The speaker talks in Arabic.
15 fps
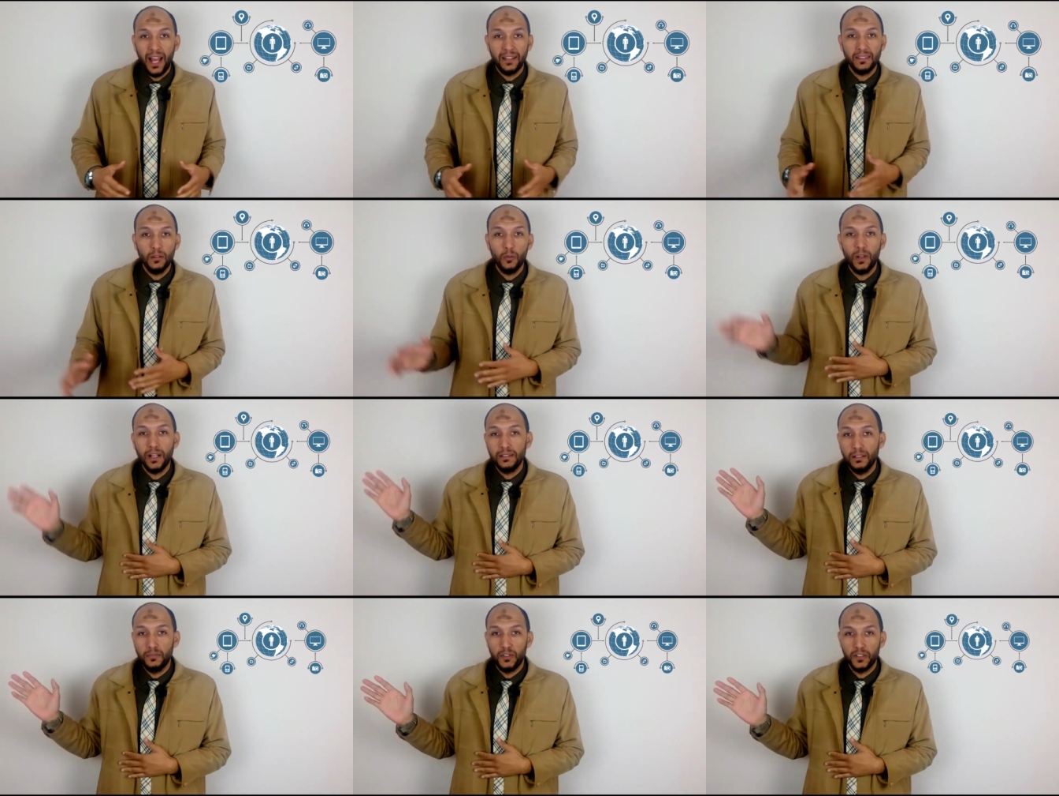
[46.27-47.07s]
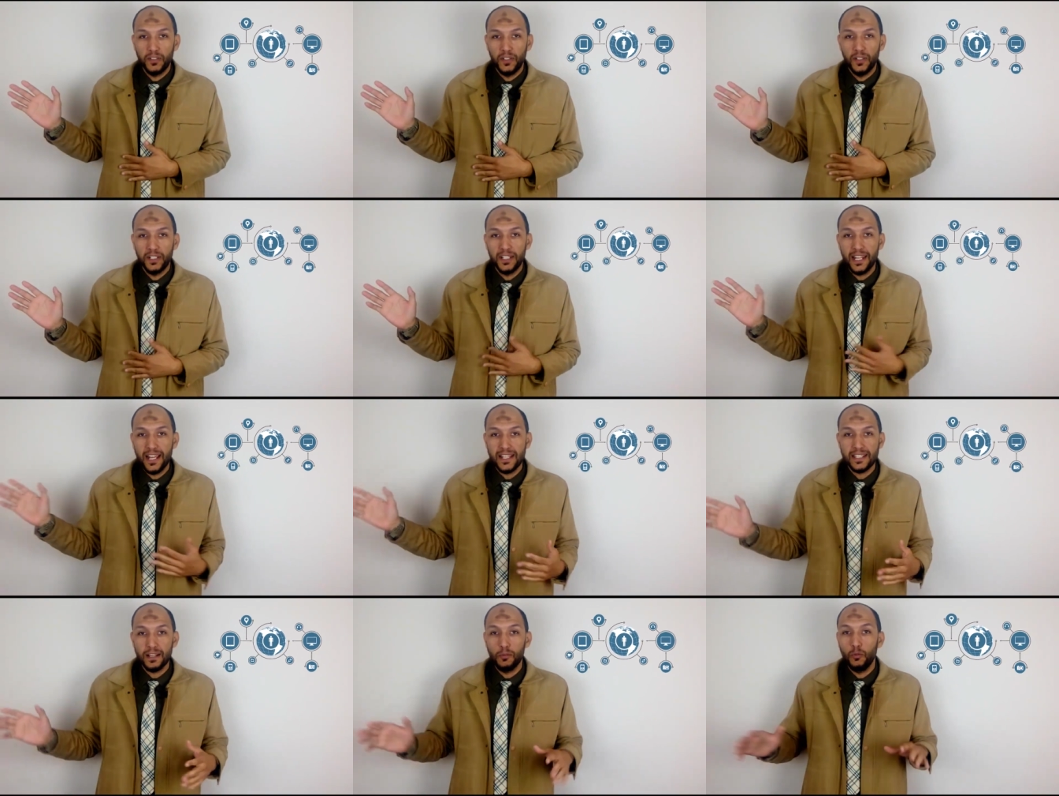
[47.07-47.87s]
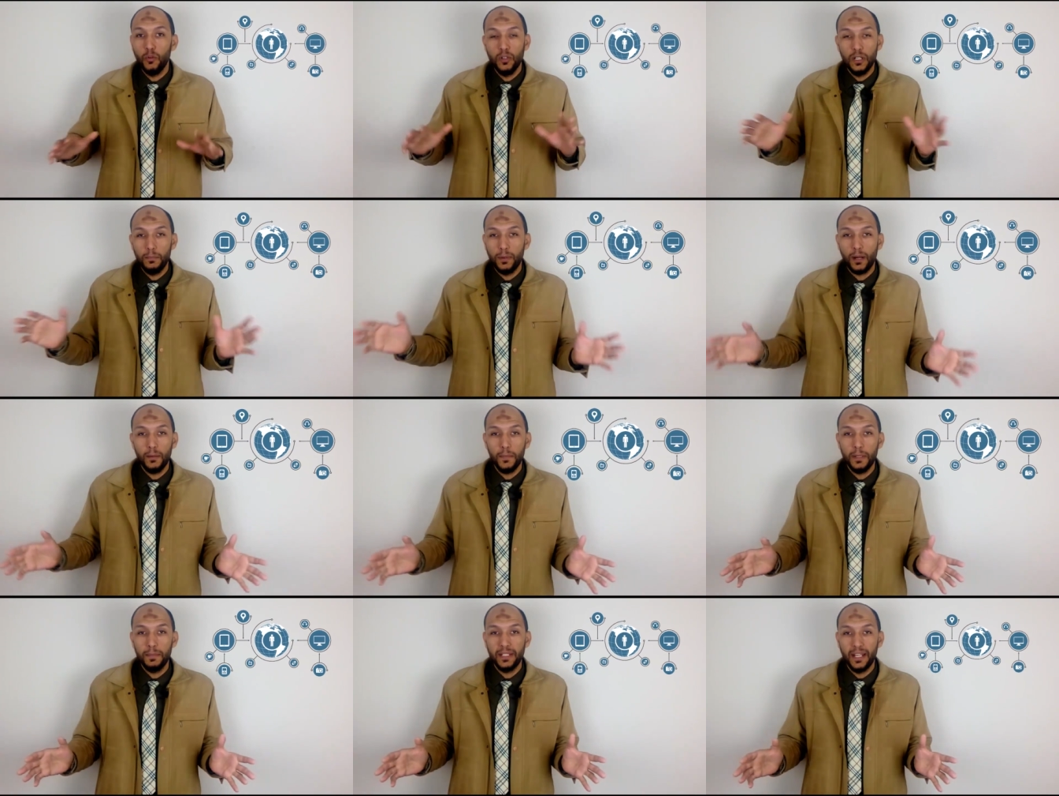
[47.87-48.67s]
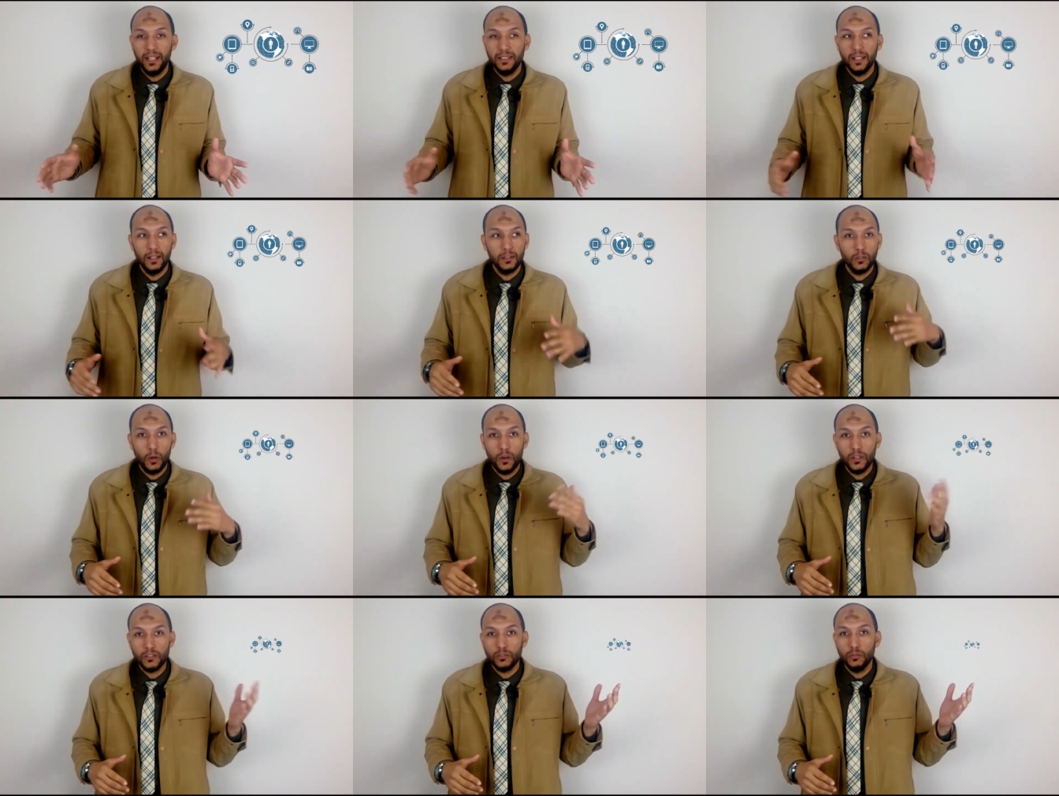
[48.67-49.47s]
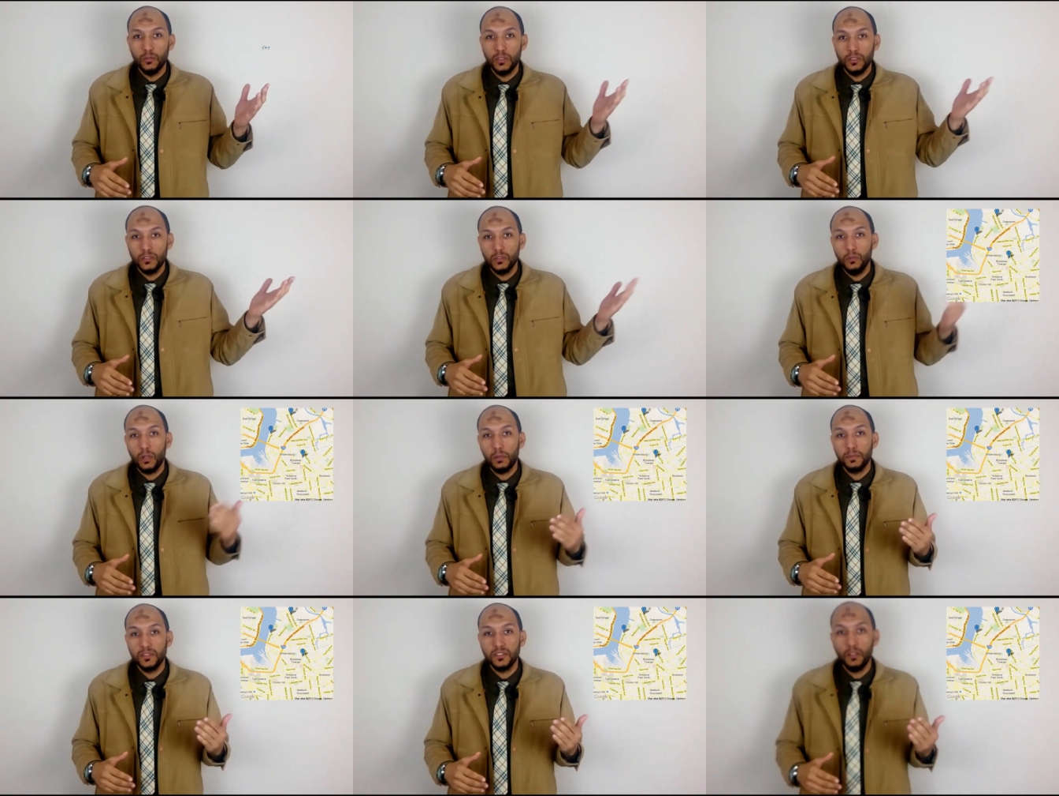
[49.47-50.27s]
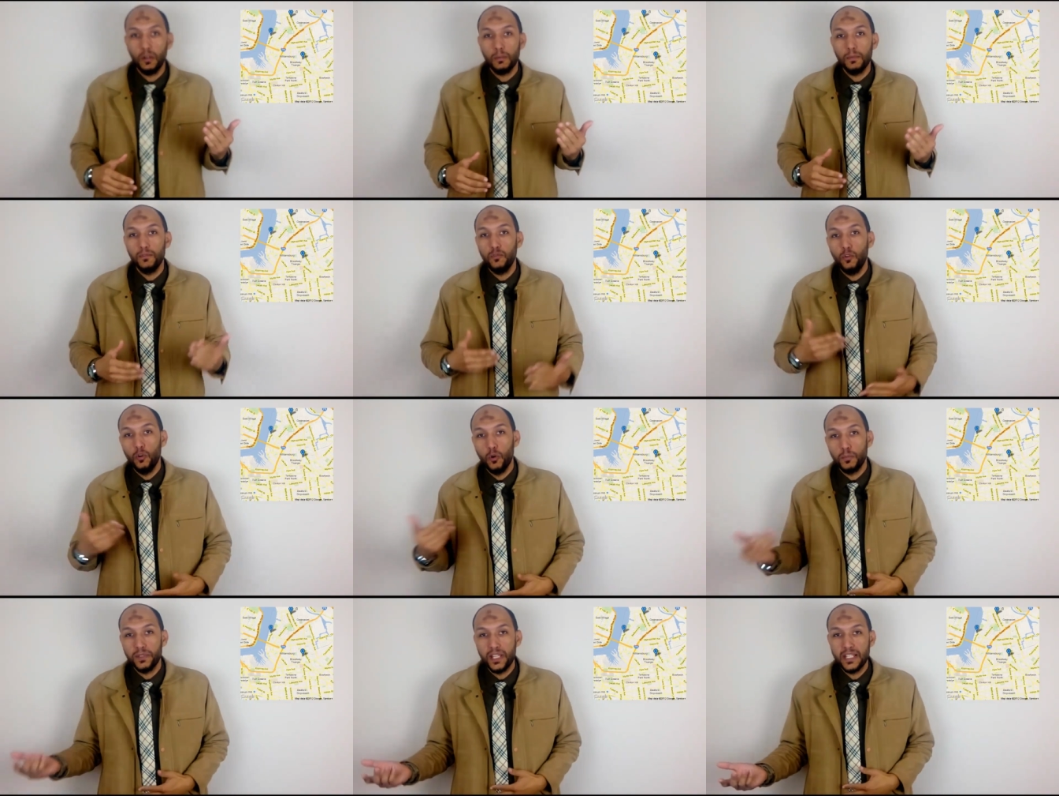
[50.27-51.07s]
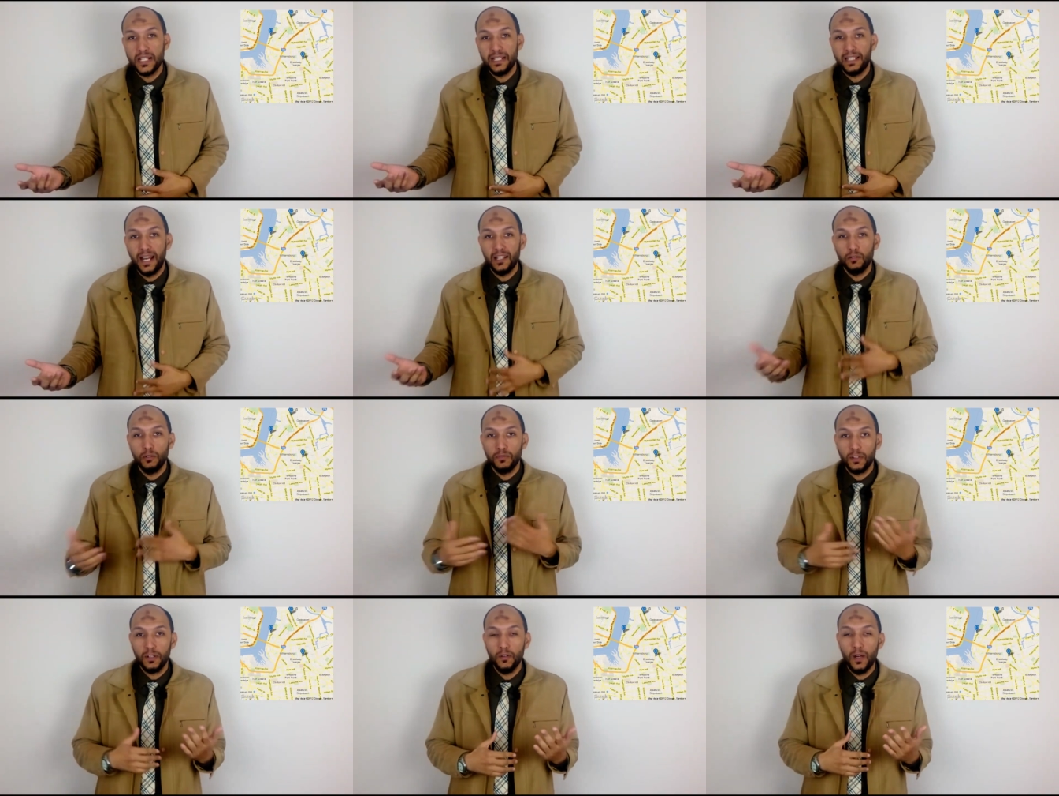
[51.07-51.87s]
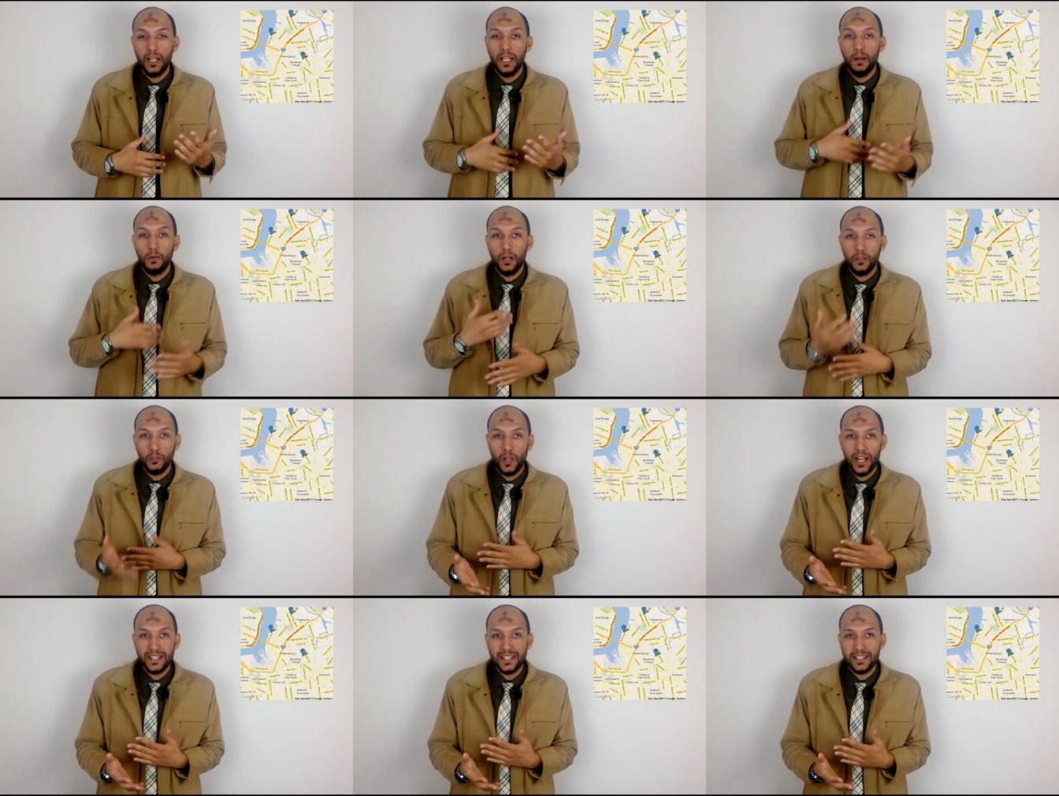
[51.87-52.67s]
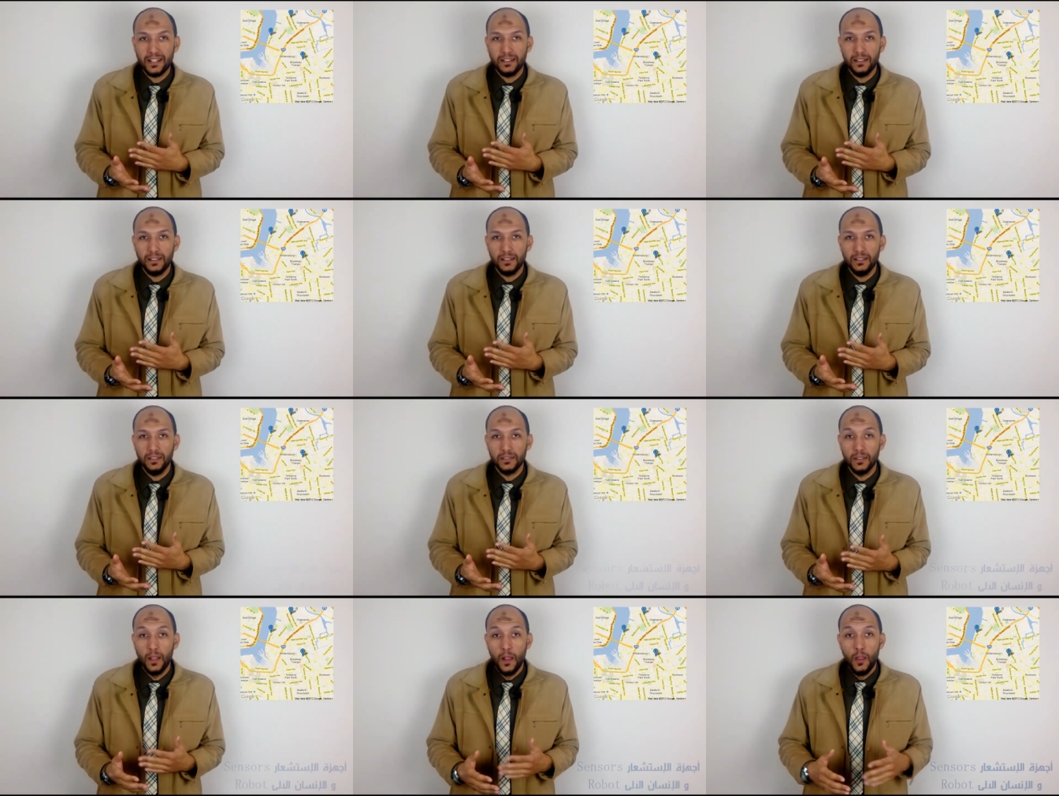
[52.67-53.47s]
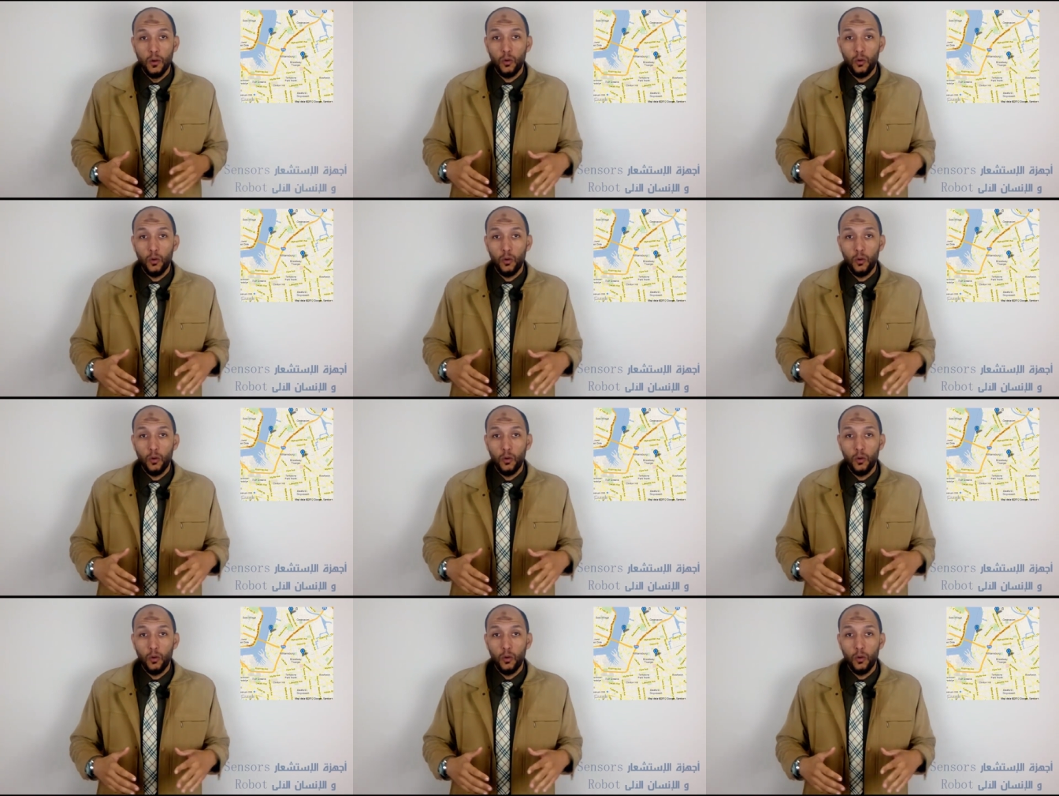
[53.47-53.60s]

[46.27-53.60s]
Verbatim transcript: حتى وكاله الفضاء ناسا وكل البرامج بتاعتها التواصل الصور بتتصور من فوق وبتنزل تحت ويتفرجوا عليها وياخدوا على اساسها قرارات